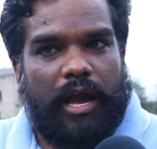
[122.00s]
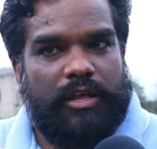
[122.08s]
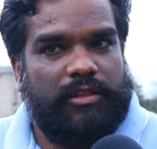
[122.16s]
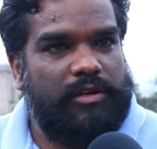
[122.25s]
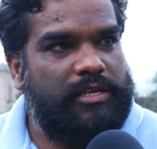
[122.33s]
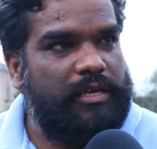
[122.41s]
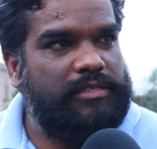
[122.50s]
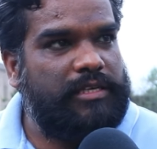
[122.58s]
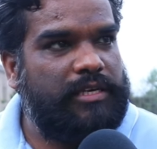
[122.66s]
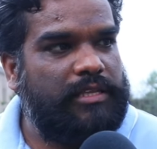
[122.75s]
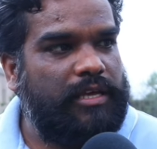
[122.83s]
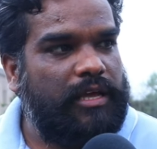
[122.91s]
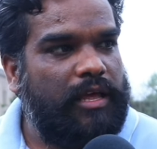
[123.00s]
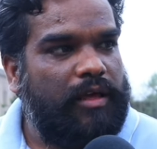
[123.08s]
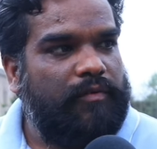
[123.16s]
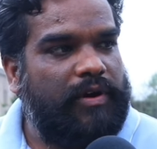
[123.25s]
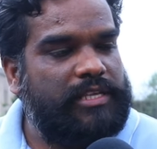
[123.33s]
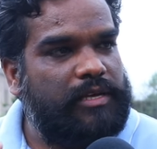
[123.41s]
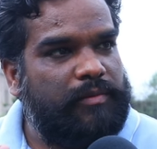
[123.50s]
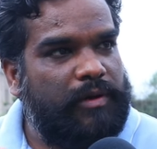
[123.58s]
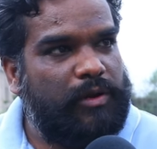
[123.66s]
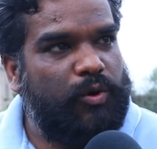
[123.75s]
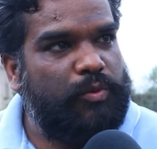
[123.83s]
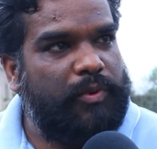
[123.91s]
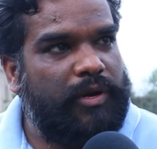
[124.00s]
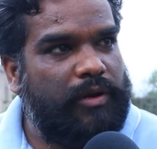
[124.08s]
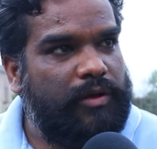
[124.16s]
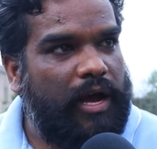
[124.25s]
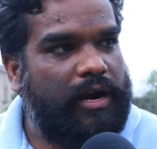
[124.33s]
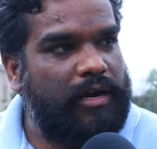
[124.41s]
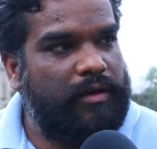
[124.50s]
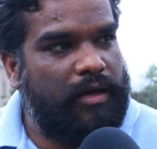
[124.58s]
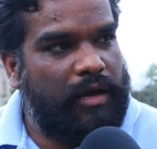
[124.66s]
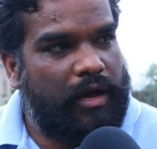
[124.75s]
అయోధ్యలో ఏం జరిగింది ఫైజాబాద్ లో ఓడిపోయిండు అక్కడ